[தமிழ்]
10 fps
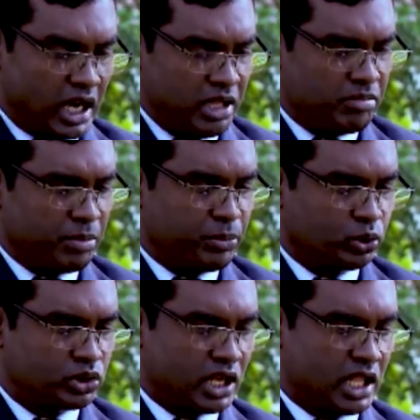களிம்பை
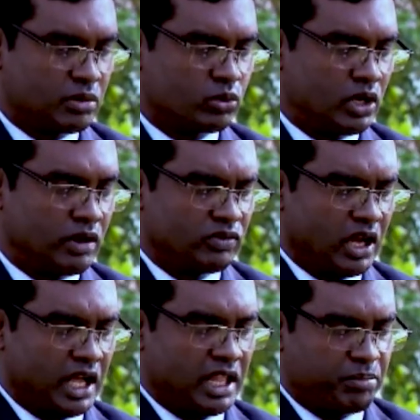பூசுறதன் மூலம்
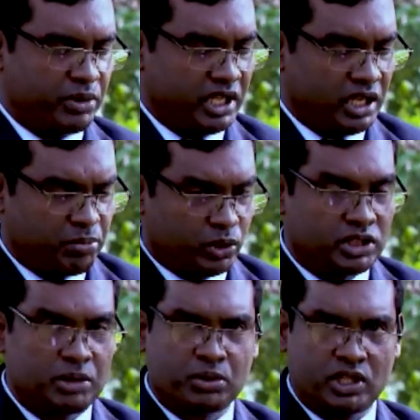அதை அப்படியே
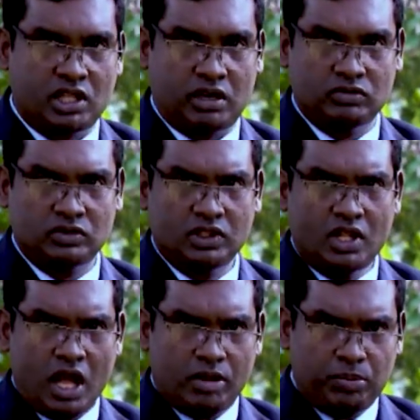பொத்தி பிடிக்கிறோம்
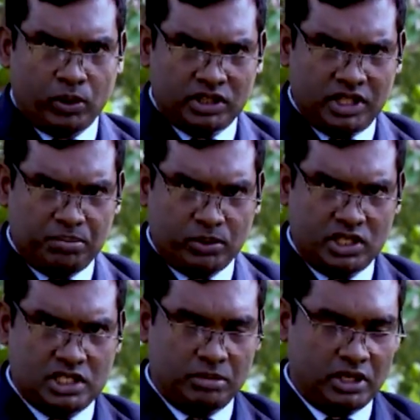அப்போ பொத்தி
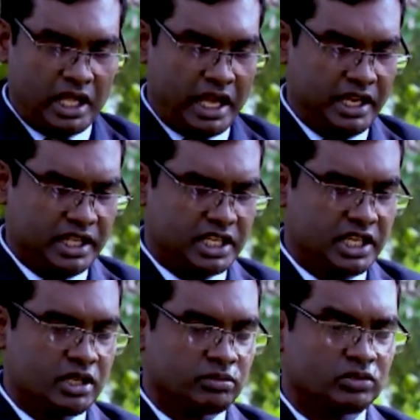பிடிச்சோம்னா என்ன
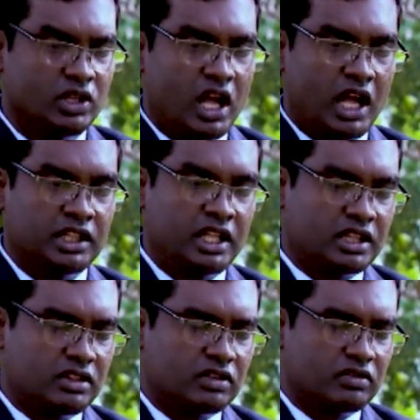செய்யும் அந்த
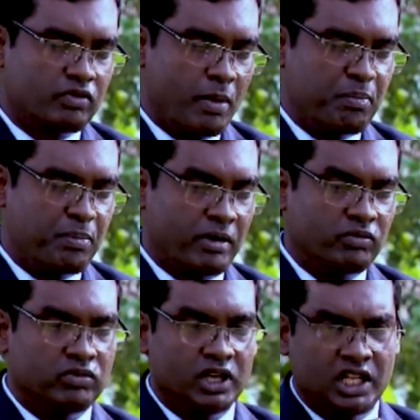
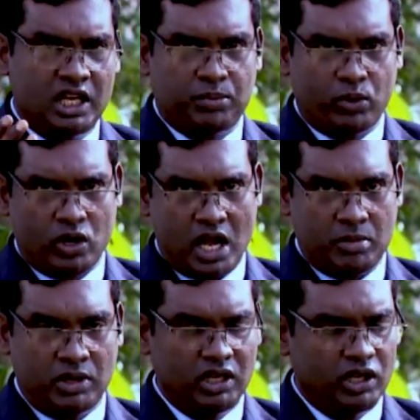வெப்பம் வெளியில்
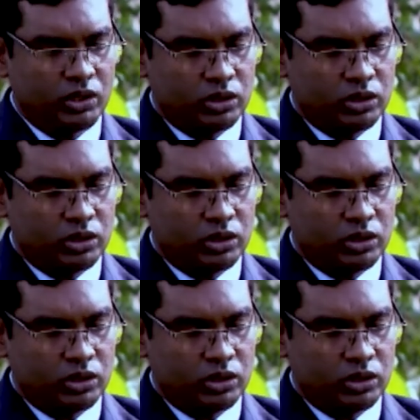போகாமல்